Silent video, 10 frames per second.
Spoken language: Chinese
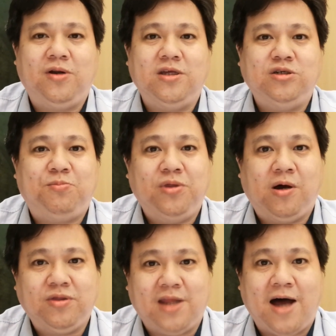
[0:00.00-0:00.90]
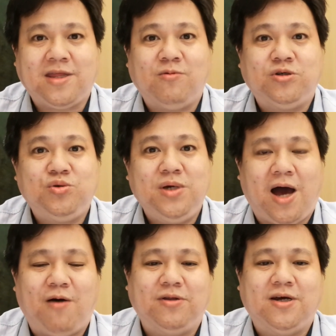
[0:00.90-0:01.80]
你就不能够拿到最
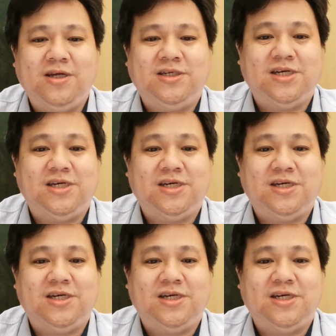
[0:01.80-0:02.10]
好的那些